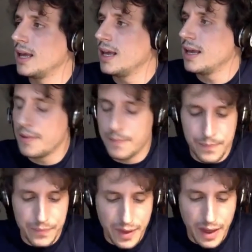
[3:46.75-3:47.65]
Y,
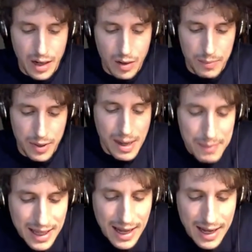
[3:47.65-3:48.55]
mm, pero
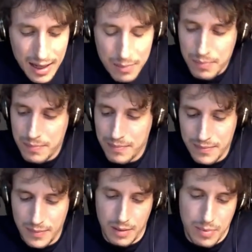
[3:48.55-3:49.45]
realmente aquí
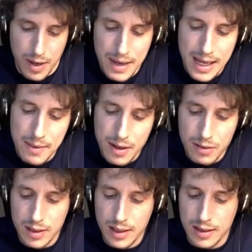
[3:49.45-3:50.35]
el, problema que
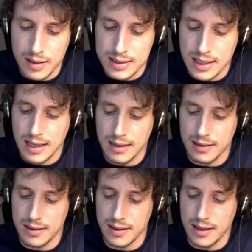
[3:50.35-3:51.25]
veo y es
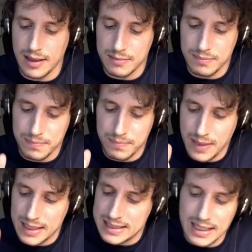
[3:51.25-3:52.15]
que eh,
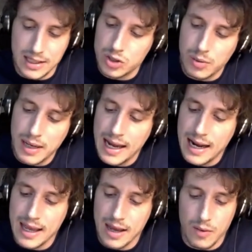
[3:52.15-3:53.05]
este, nos
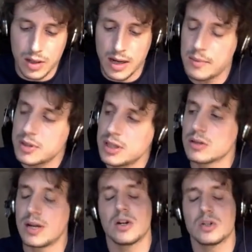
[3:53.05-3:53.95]
obligan a que cuando acabemos el
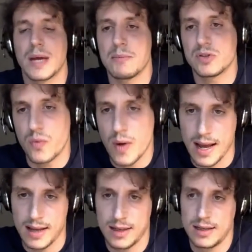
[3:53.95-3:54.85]
doctorado nos vayamos
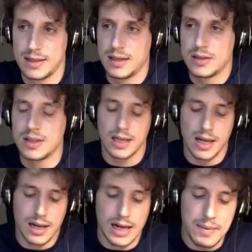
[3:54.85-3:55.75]
fuera.
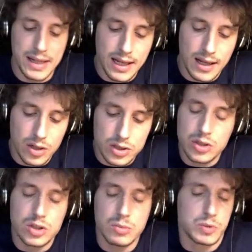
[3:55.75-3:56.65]
Entonces, realmente
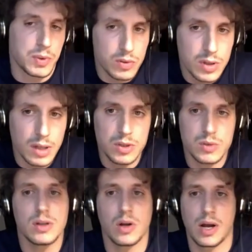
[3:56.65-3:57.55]
nosotros somos
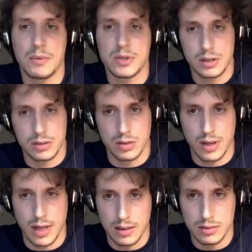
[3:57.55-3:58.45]
productivos cuando acabamos el
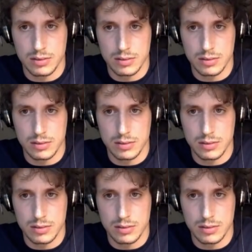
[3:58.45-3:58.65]
doctorado.